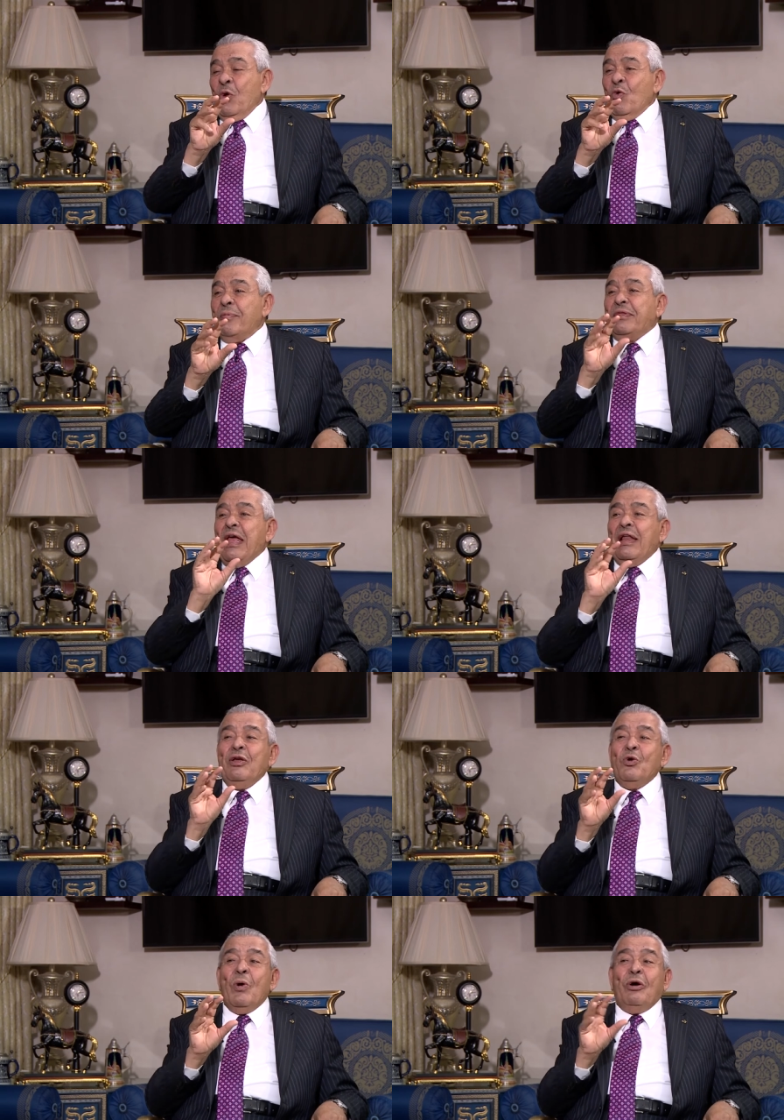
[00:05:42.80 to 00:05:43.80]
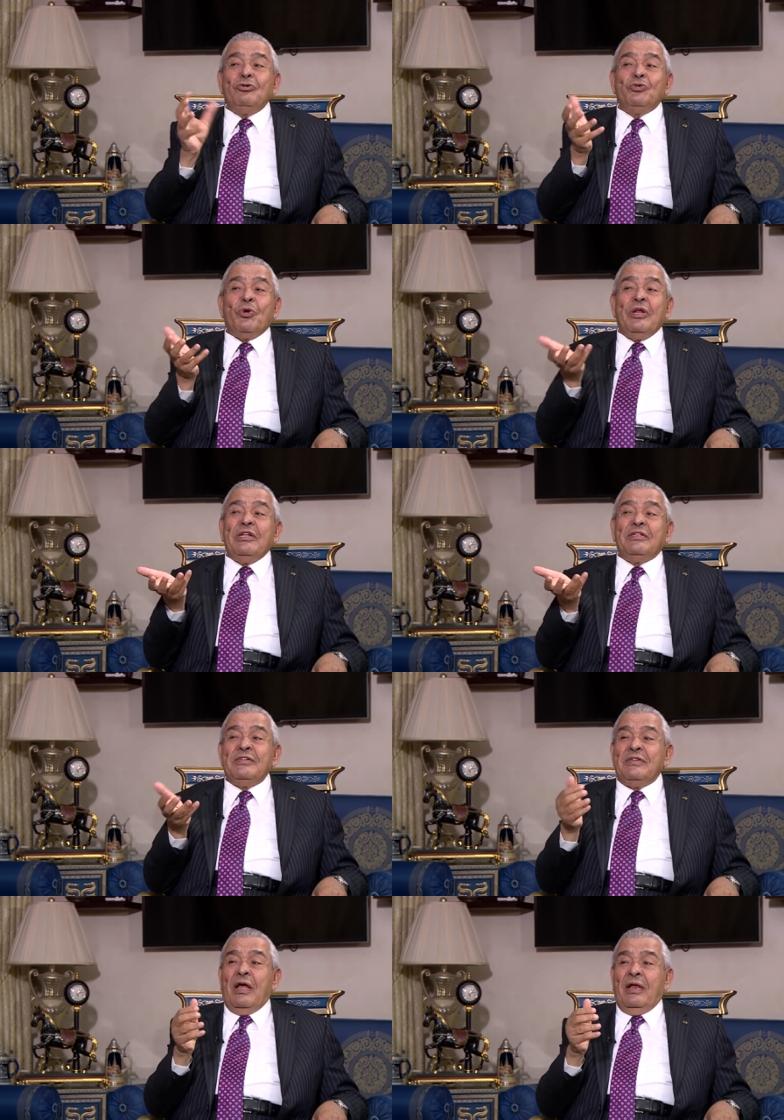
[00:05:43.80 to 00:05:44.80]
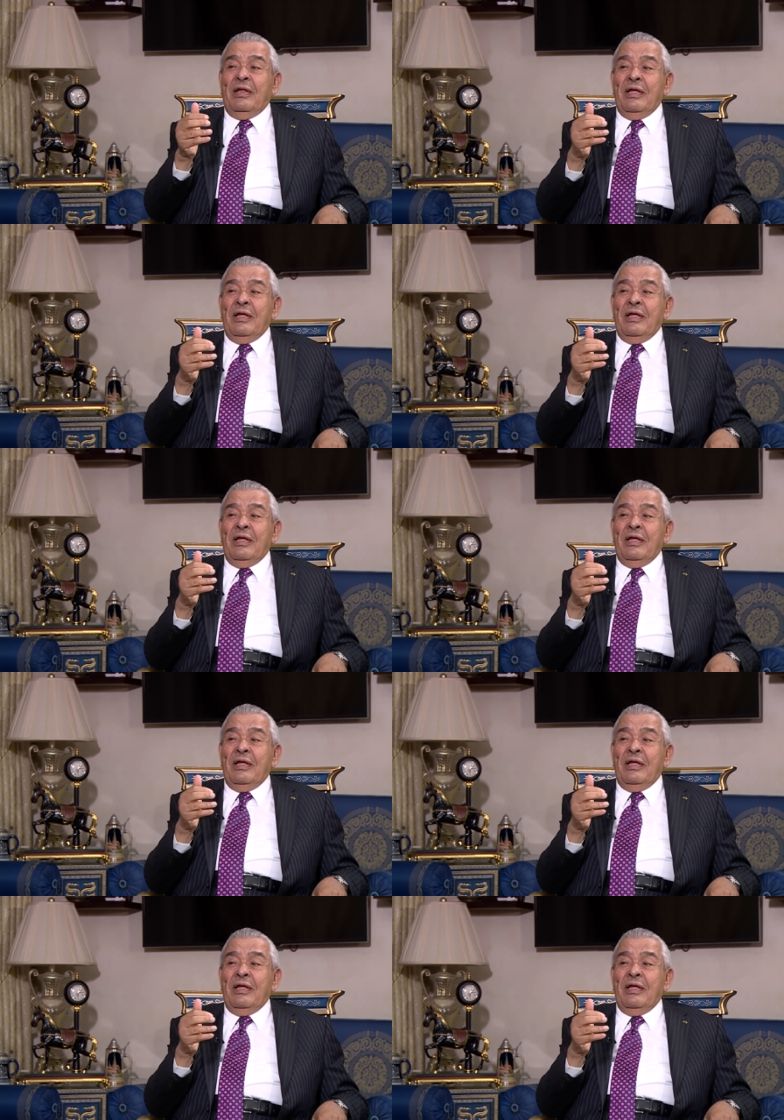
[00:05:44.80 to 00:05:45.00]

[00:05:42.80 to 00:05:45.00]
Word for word: وبالتالي هو عنصر الاتصال